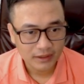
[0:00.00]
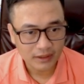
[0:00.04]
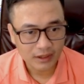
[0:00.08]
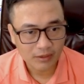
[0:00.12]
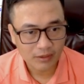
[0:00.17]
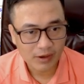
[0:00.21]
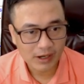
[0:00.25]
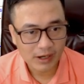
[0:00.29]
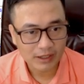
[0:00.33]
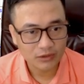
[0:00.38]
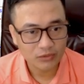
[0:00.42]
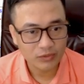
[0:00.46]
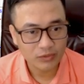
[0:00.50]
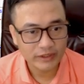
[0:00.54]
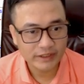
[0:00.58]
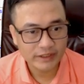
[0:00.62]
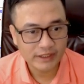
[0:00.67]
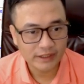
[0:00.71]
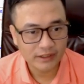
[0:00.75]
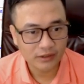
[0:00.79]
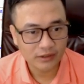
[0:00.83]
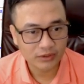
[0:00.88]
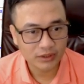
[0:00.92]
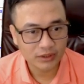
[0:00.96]
đồng hành với anh
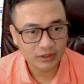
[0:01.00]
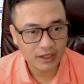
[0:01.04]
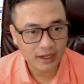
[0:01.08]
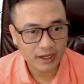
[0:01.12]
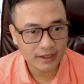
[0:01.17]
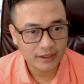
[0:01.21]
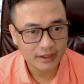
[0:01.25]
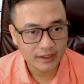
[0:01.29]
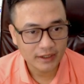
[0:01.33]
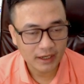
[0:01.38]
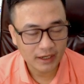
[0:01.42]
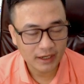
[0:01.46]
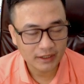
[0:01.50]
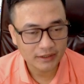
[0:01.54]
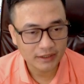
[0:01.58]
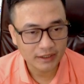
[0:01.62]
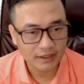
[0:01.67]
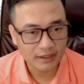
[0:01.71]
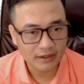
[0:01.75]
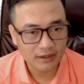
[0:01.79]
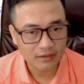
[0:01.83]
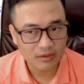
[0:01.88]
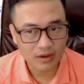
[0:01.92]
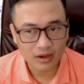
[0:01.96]
chị nhau tư ngay anh
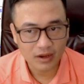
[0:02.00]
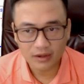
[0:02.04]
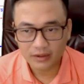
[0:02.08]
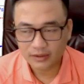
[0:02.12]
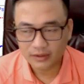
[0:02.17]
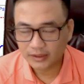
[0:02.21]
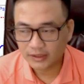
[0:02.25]
chị nào cần